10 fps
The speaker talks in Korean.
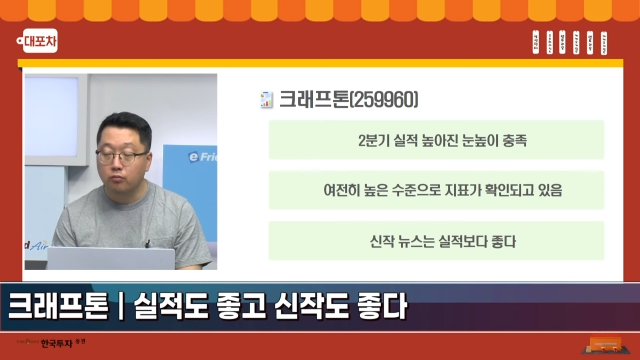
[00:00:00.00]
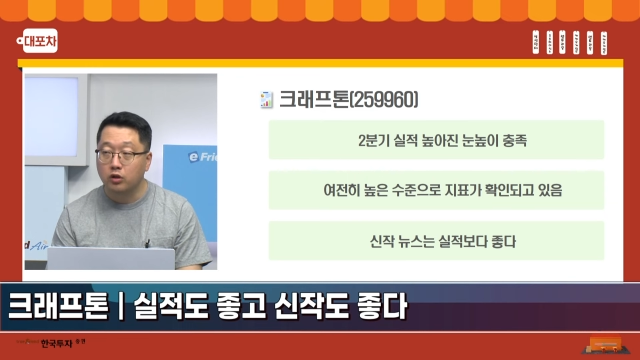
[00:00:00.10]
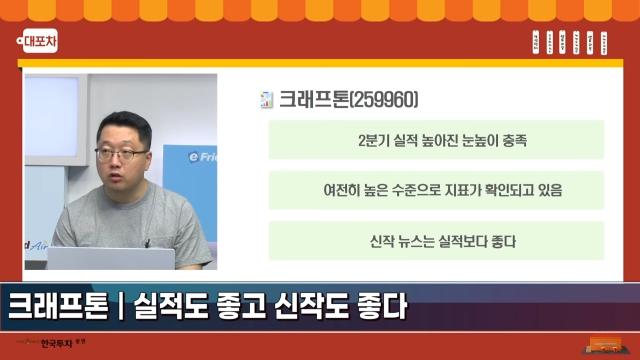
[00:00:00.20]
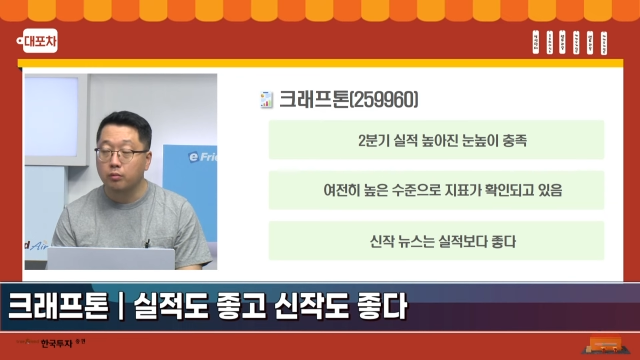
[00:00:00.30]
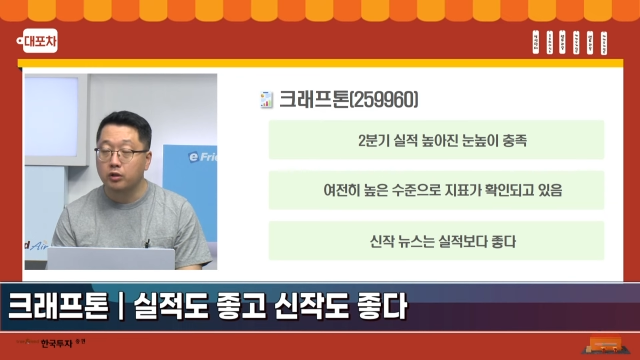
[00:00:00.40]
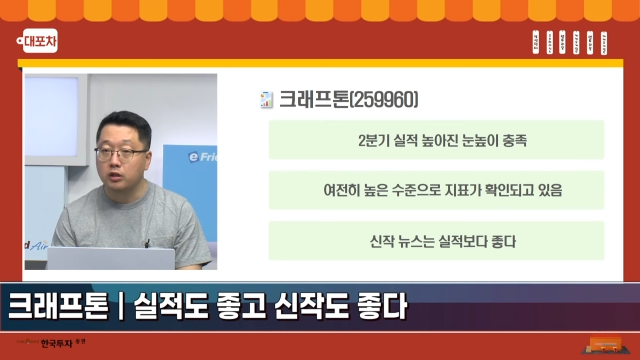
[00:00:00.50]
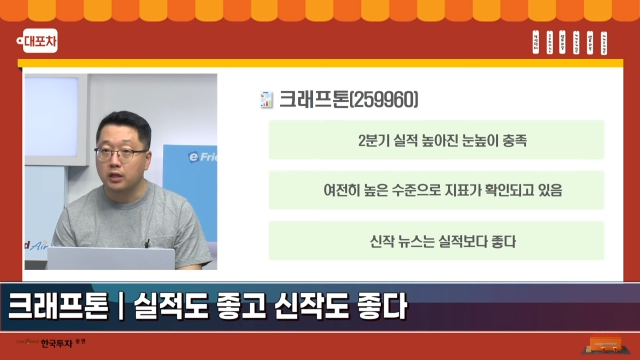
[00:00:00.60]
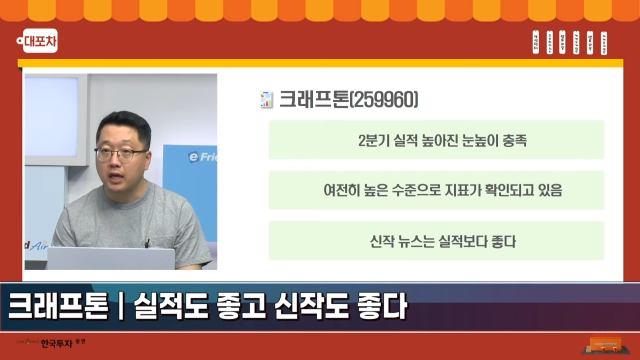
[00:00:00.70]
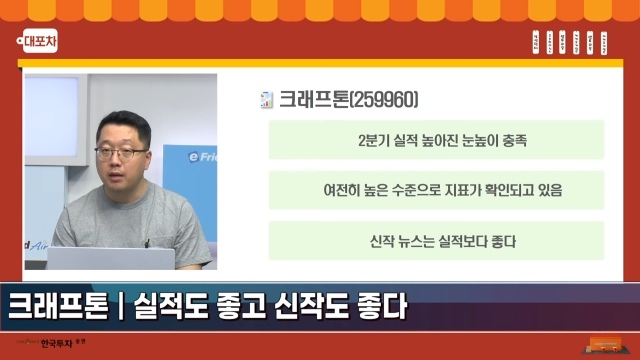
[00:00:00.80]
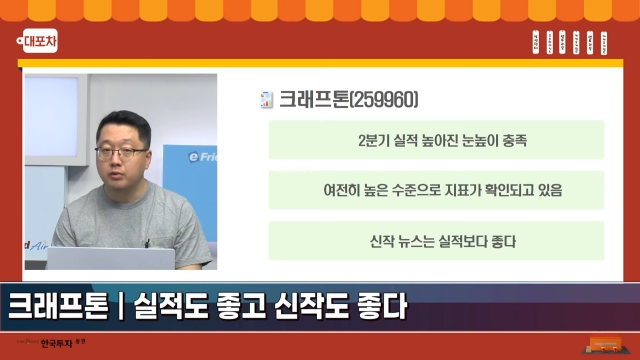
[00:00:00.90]
그러면 이제
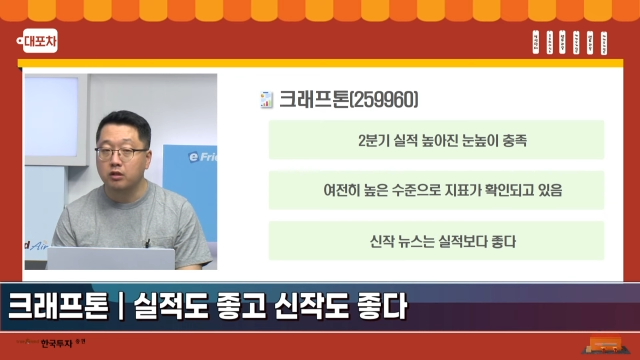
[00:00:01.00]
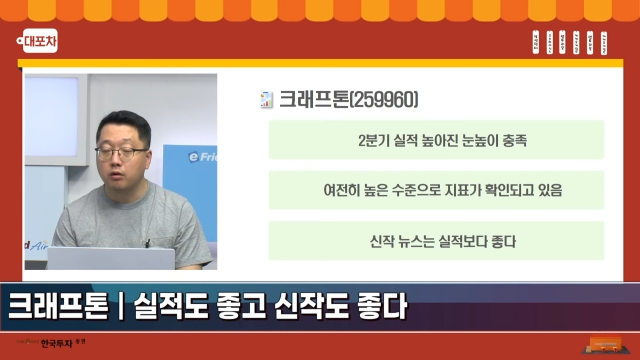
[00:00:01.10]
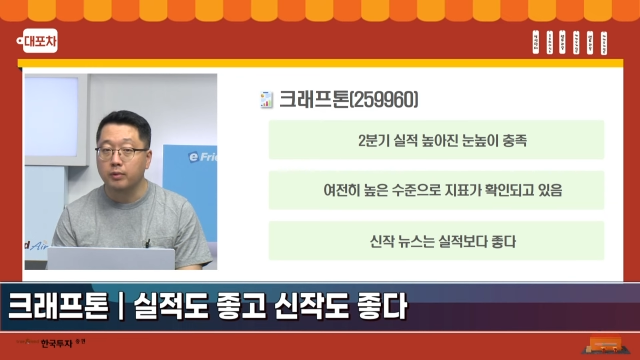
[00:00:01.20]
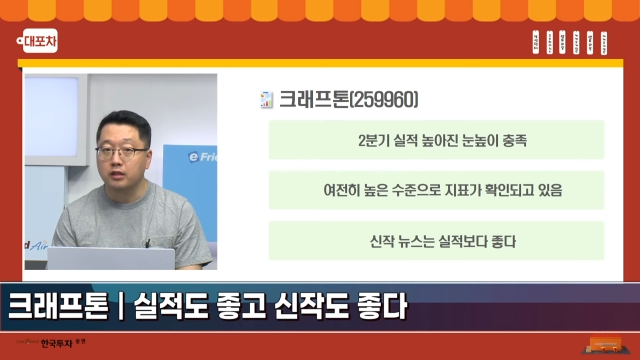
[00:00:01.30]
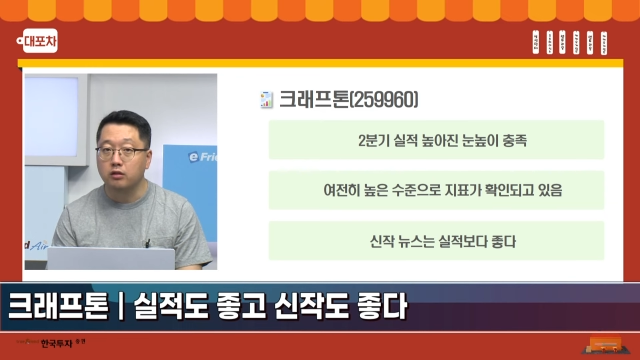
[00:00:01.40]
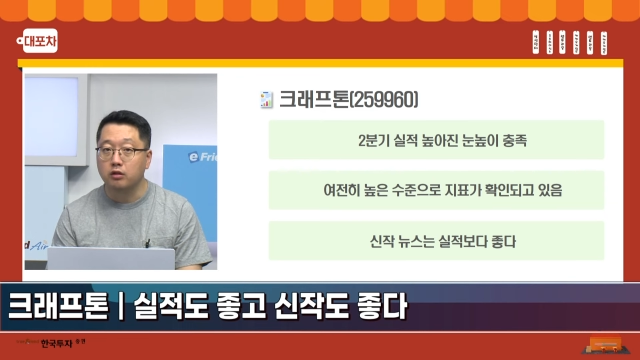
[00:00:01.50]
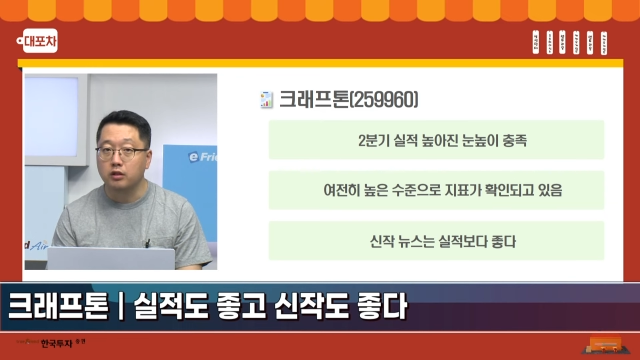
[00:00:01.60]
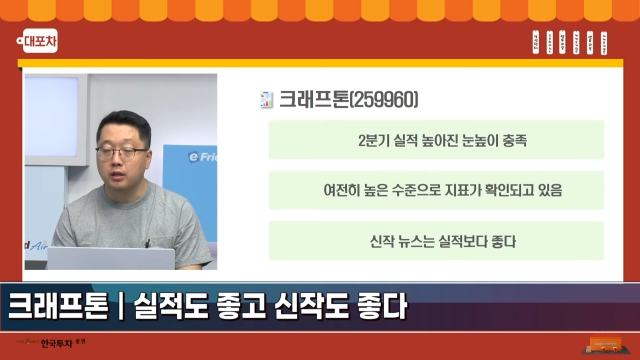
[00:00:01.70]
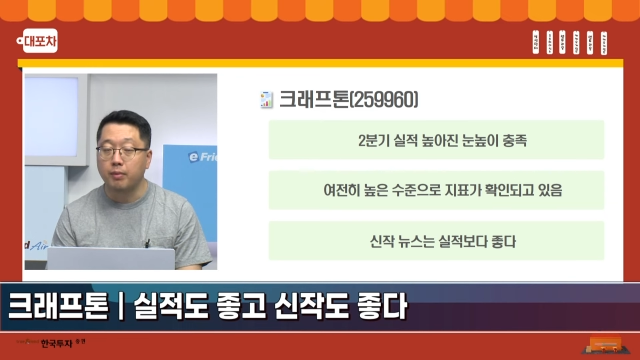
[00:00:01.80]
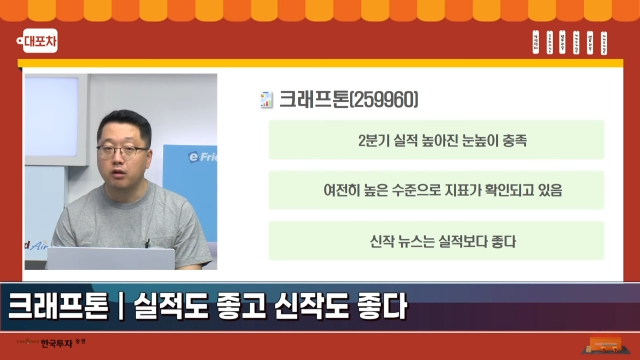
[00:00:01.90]
게임스컴에 드디어
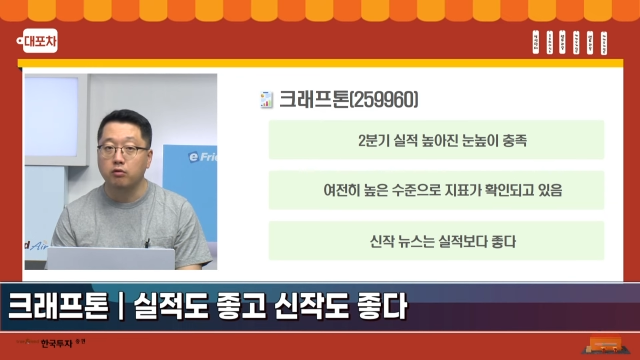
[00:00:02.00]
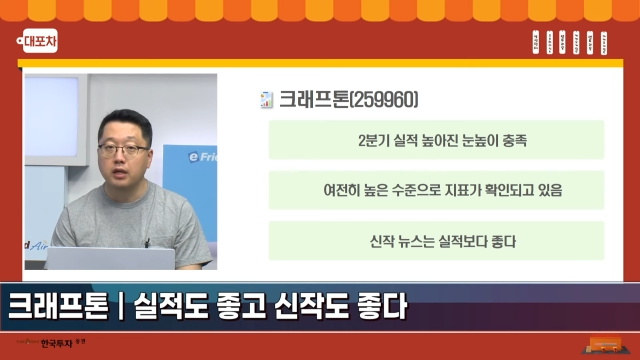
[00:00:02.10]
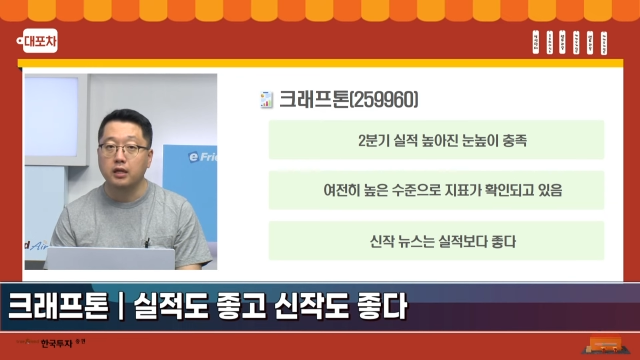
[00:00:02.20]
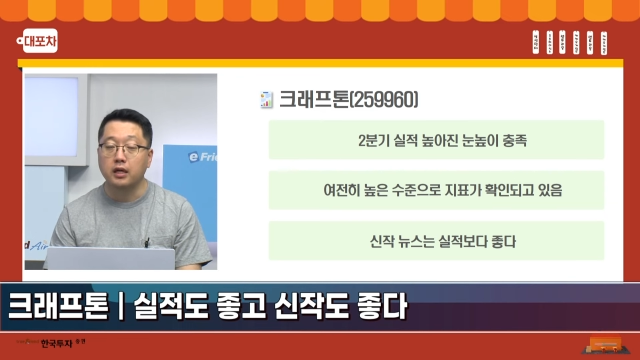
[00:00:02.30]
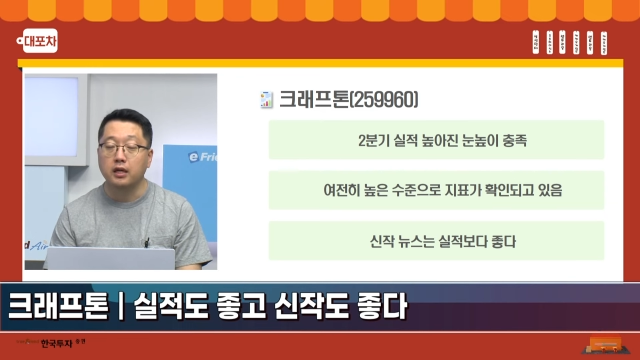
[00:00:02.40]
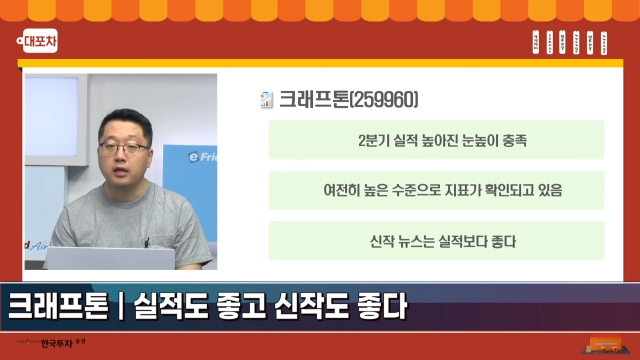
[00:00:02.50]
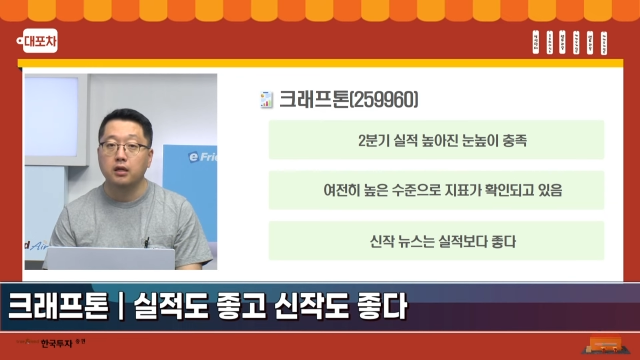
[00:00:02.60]
이제 8월달에